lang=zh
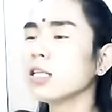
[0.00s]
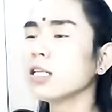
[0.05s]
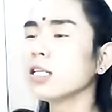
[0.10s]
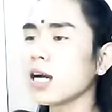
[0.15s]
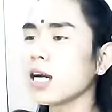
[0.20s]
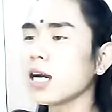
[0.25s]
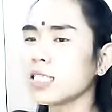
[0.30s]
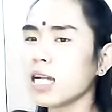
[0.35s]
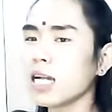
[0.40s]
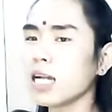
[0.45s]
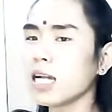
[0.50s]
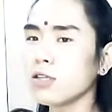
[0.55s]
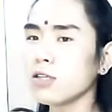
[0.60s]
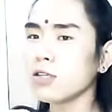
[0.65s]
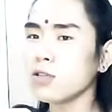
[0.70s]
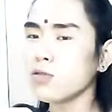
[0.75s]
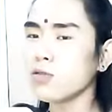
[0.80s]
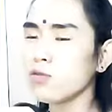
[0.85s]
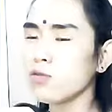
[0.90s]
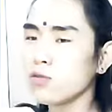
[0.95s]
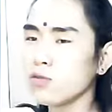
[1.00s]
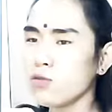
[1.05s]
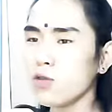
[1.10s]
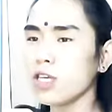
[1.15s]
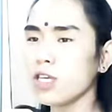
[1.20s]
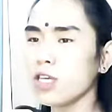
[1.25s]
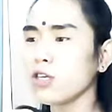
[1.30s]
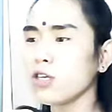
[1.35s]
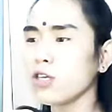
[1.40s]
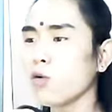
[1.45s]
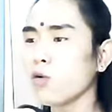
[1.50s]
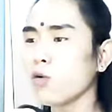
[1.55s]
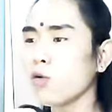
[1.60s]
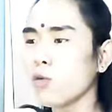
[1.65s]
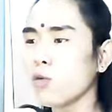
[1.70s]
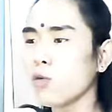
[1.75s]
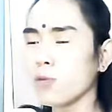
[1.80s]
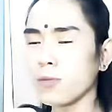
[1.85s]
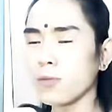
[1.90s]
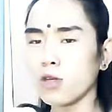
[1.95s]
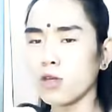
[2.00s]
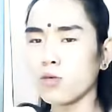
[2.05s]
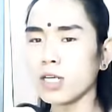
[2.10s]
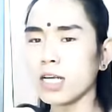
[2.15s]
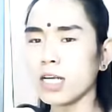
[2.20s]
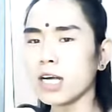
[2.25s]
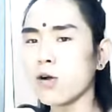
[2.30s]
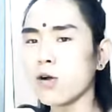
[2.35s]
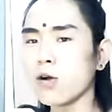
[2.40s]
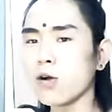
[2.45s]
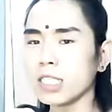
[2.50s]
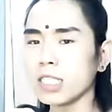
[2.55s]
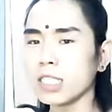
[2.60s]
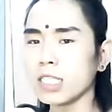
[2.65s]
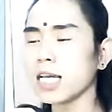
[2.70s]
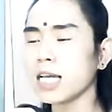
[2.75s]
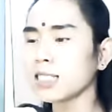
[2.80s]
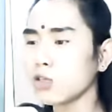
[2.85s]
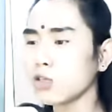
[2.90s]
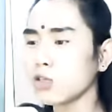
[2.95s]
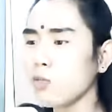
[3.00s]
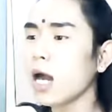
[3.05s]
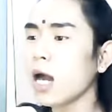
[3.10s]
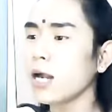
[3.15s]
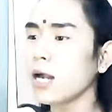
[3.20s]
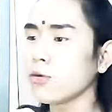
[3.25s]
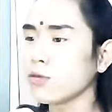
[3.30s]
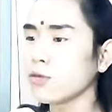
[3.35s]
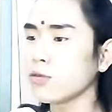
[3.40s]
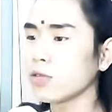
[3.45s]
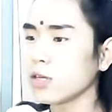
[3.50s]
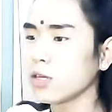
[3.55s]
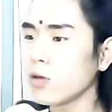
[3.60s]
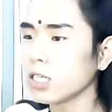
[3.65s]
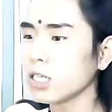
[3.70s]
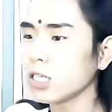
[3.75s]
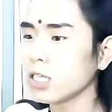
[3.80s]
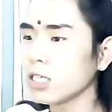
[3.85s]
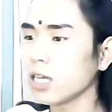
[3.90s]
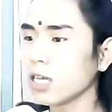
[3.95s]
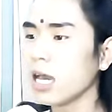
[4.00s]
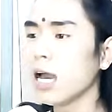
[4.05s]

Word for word: 他将你与你有有这个千丝万缕的关系。